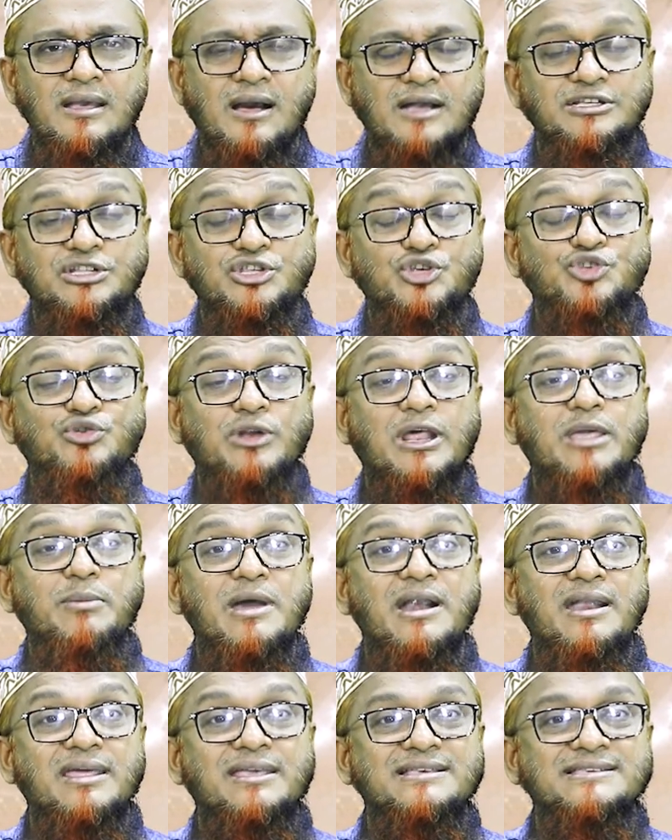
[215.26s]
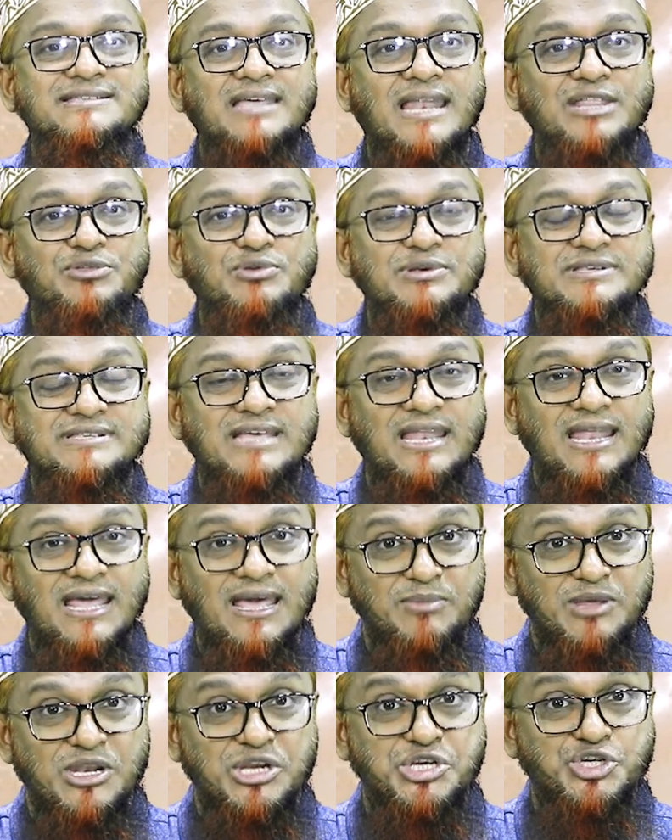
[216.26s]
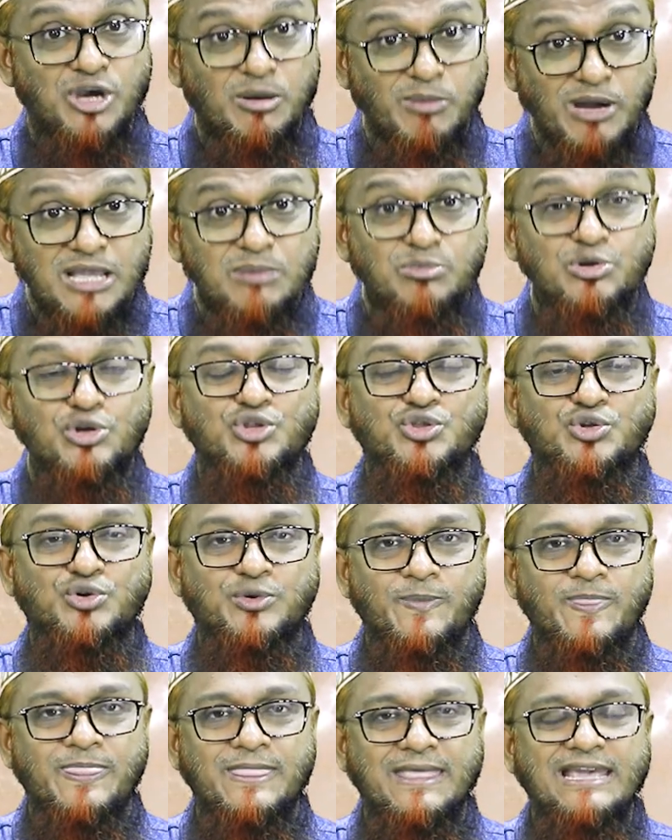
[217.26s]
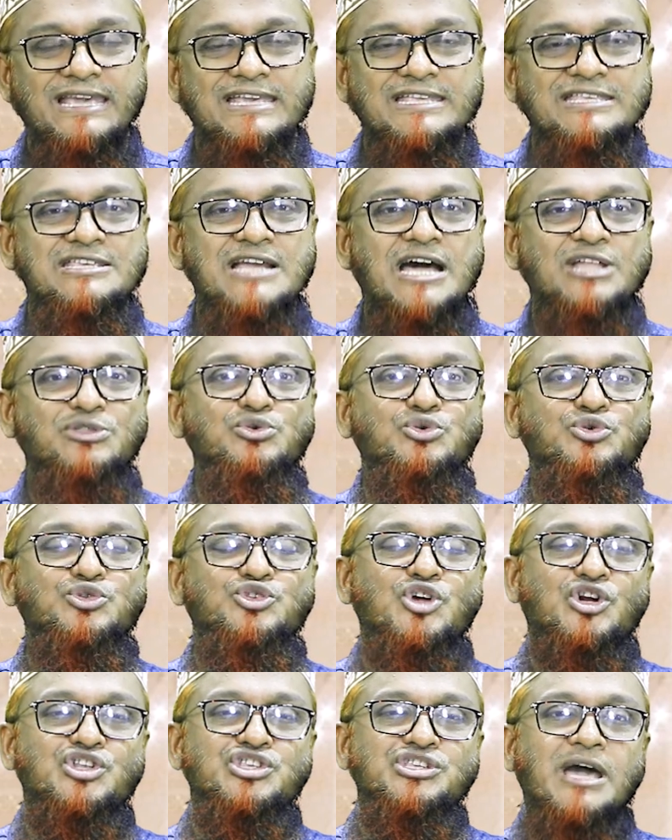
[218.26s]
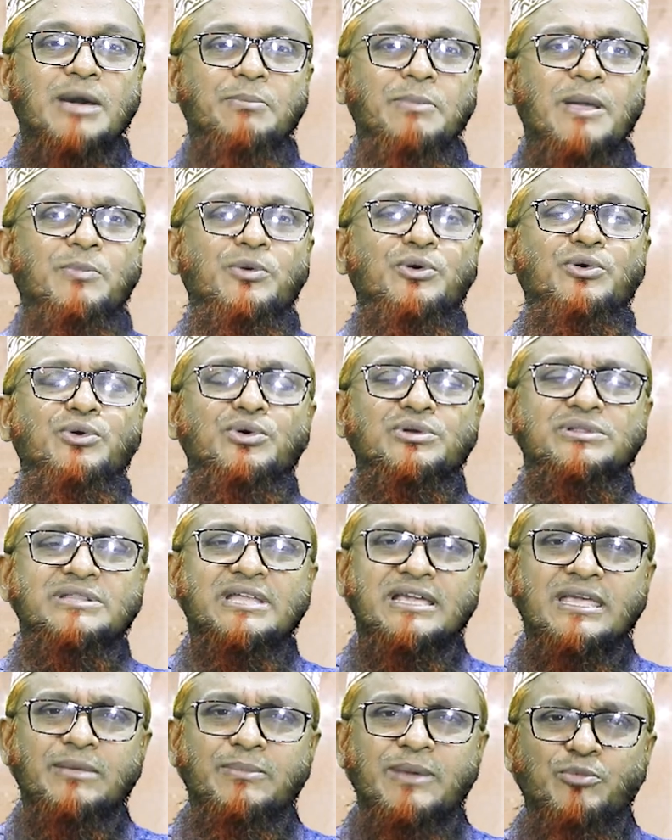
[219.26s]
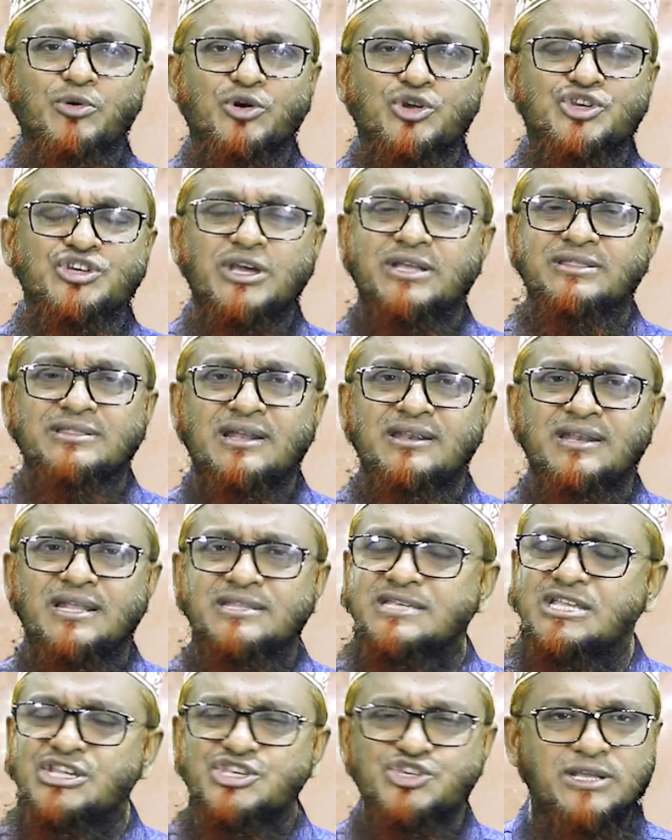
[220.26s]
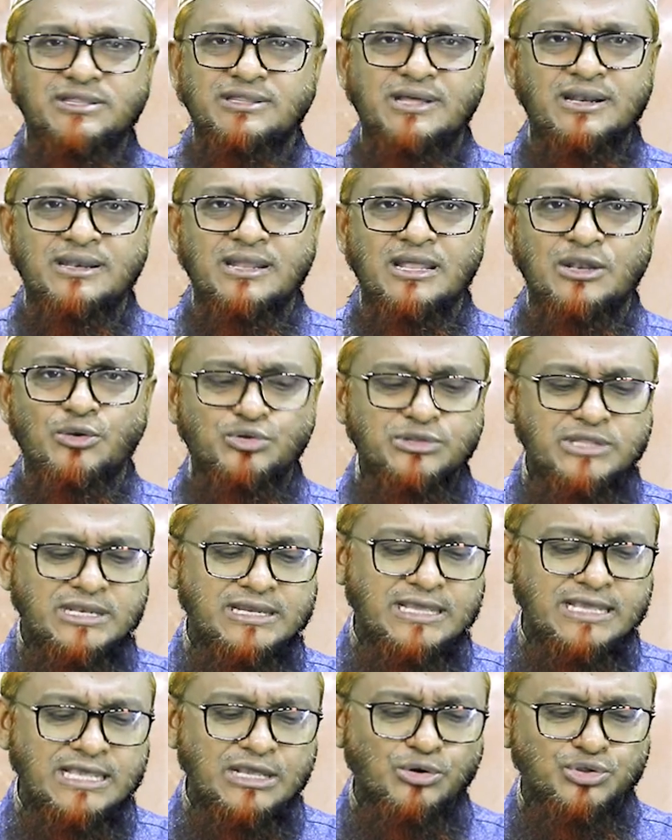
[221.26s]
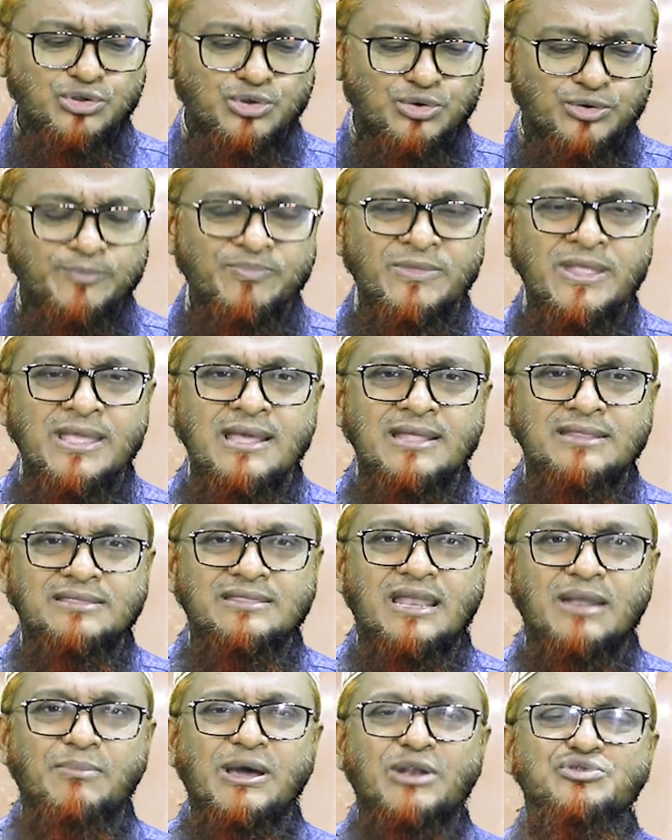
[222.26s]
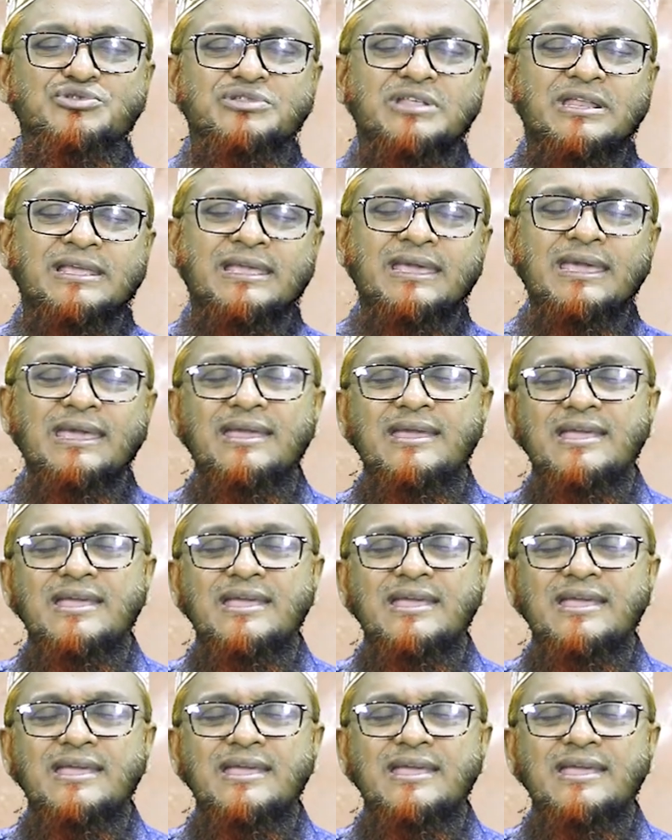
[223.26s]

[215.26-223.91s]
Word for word: হাজর সোলাইমান আলহি সালাতামের সময় মূলত এই জাদু চর্চা ব্যাপক থেকে ব্যাপক শয়তানরা জিন শয়তানরা লোকদেরকে কি করত তারা মানুষদেরকে